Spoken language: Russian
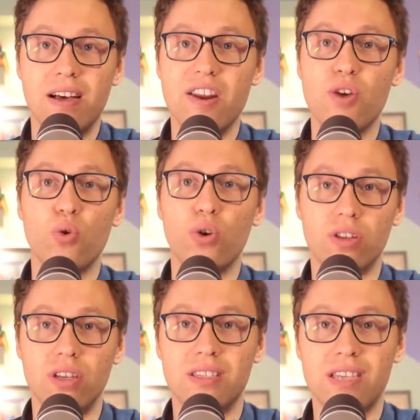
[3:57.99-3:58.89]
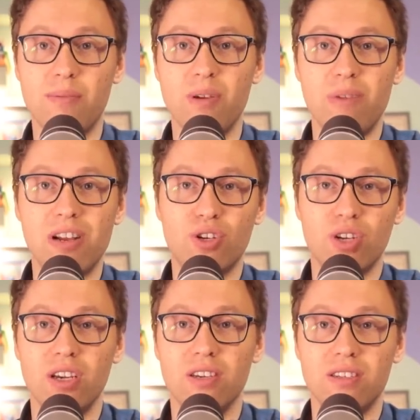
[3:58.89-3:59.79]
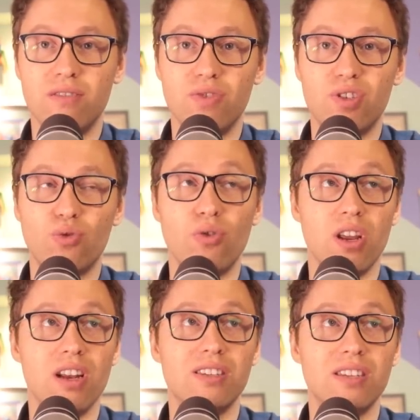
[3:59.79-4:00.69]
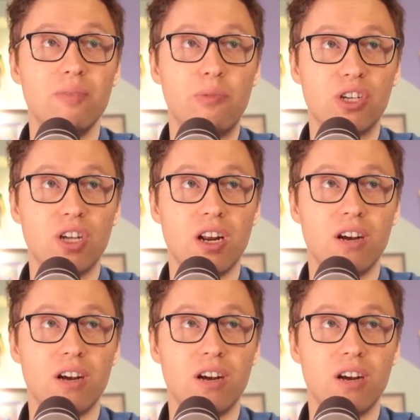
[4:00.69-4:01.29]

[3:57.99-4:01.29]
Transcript: Рекордные, самые большие в истории лесные пожары